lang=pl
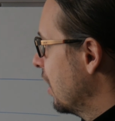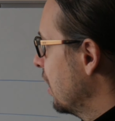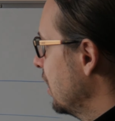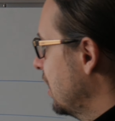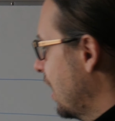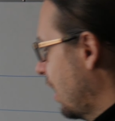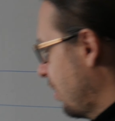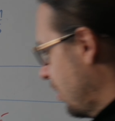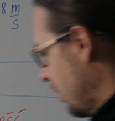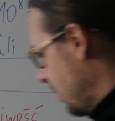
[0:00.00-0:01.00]
I teraz,
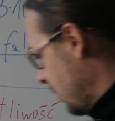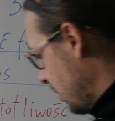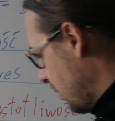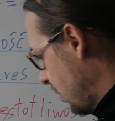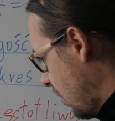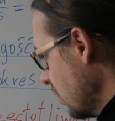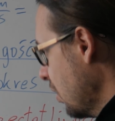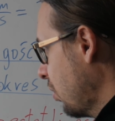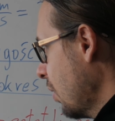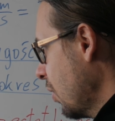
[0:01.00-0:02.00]
zgodnie
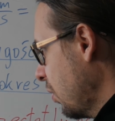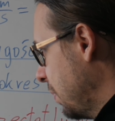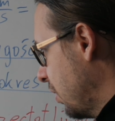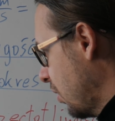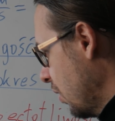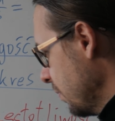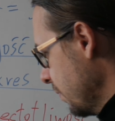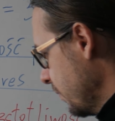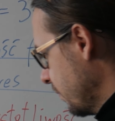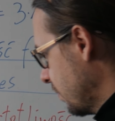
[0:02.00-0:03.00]
z tą rozpiską,
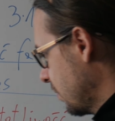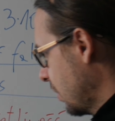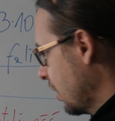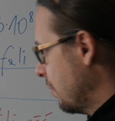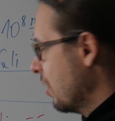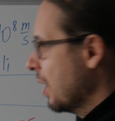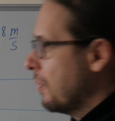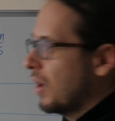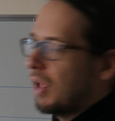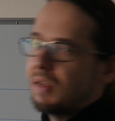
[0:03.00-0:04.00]
mogę
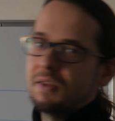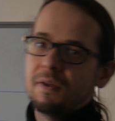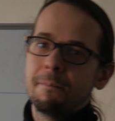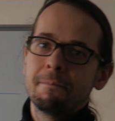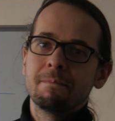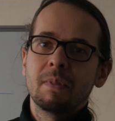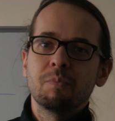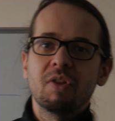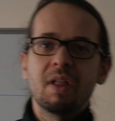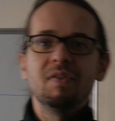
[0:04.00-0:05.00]
pokazać,
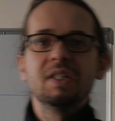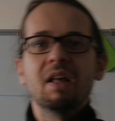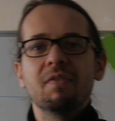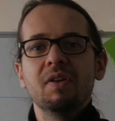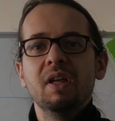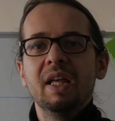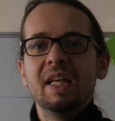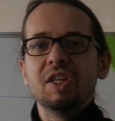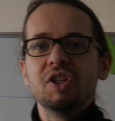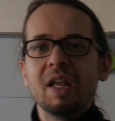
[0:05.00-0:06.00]
przedstawić nazwy
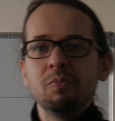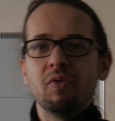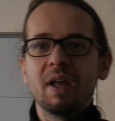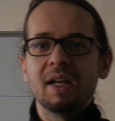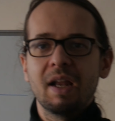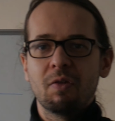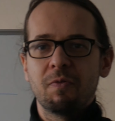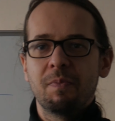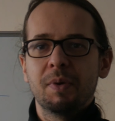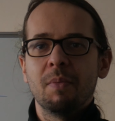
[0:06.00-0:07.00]
siedmiu
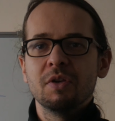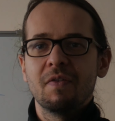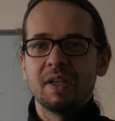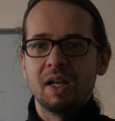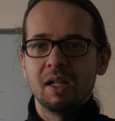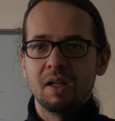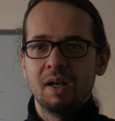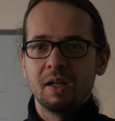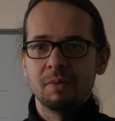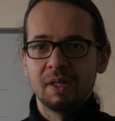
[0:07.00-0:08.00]
zakresów promieniowania
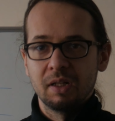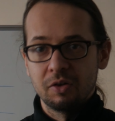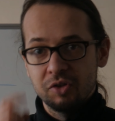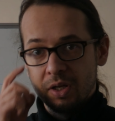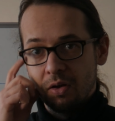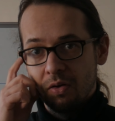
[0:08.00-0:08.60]
elektromagnetycznego.